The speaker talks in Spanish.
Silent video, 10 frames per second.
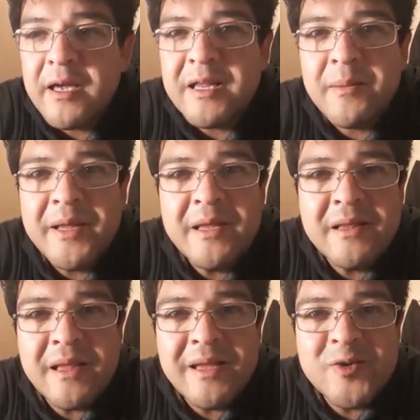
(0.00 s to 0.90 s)

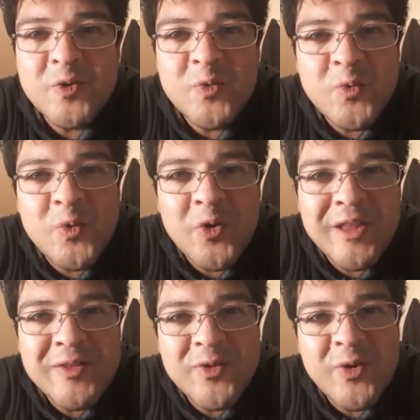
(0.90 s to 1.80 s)
independiente de eso, uno
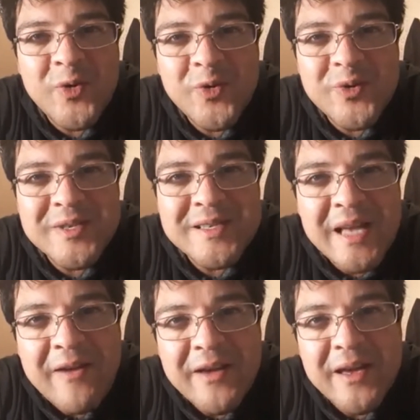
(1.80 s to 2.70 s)
dentro
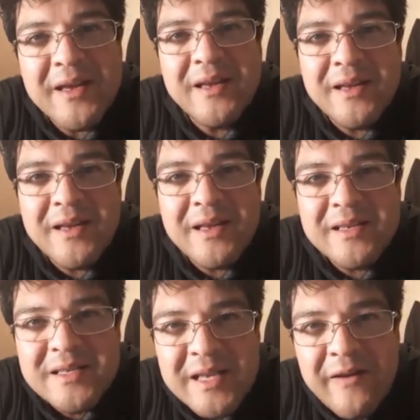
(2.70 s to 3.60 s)
sabe,
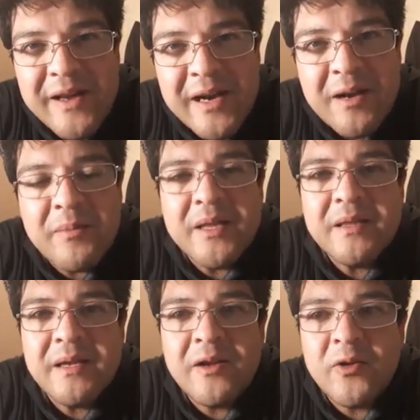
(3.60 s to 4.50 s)
sabe
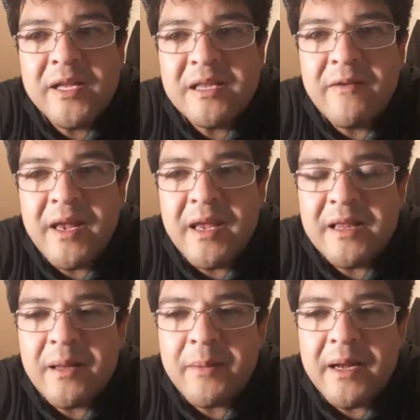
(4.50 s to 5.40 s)
realmente lo que está bien y
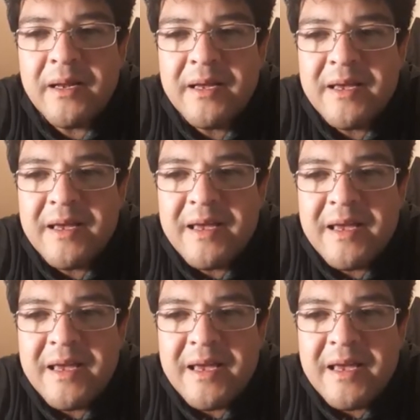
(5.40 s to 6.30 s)
está mal.
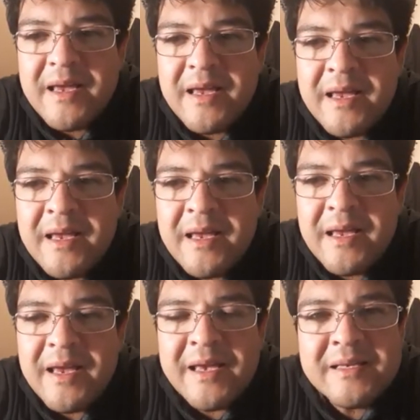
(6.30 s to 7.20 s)

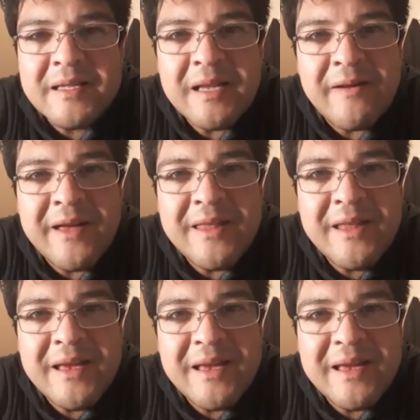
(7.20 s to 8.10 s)
Y es a través
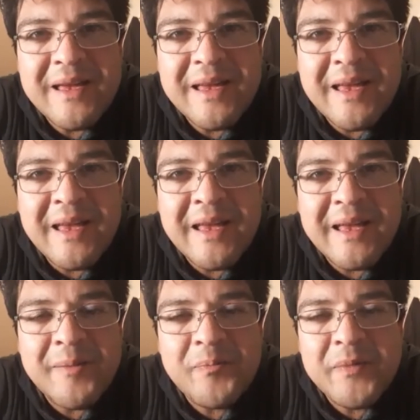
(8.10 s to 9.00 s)
de eh,
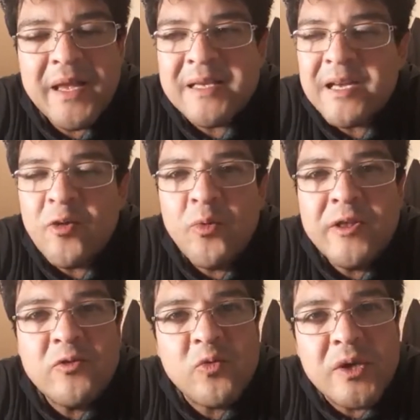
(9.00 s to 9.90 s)
esa como
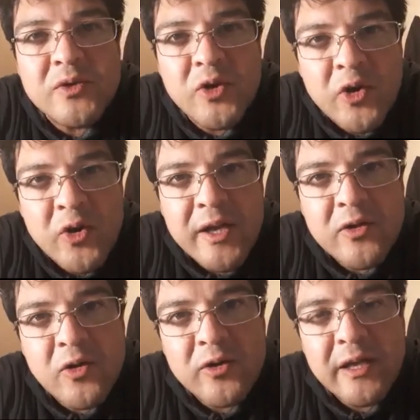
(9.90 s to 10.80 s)
intuición que
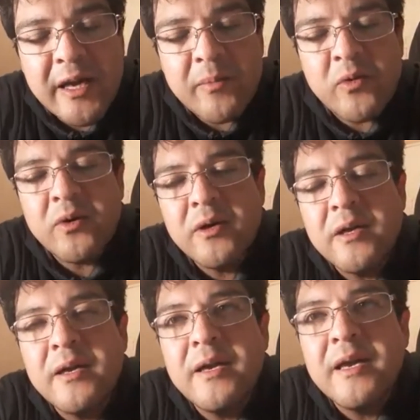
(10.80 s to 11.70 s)
todos tenemos,
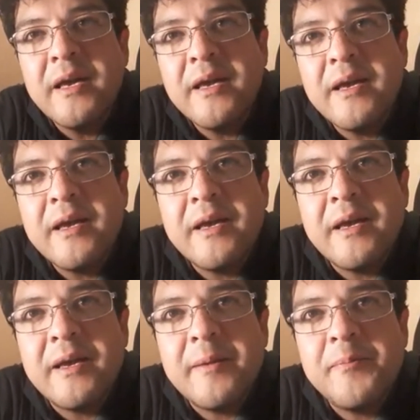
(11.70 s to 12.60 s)

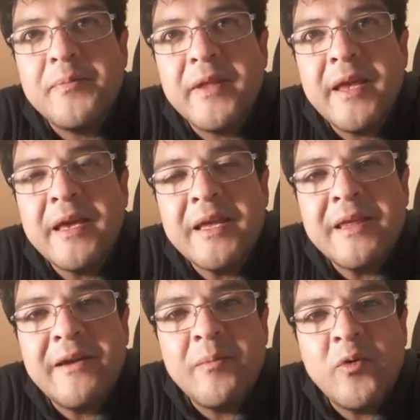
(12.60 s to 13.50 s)
eh, es que
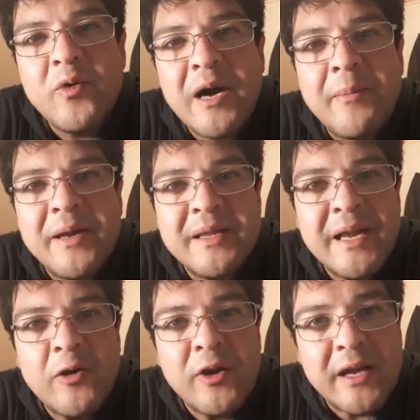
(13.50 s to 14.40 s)
debemos
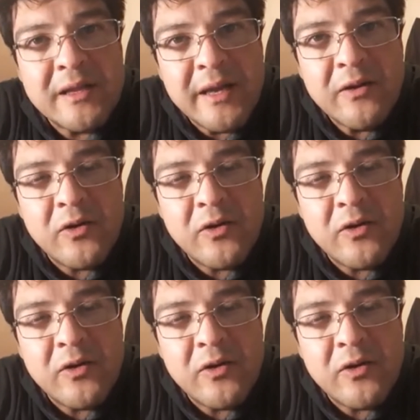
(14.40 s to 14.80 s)
aprender a conectar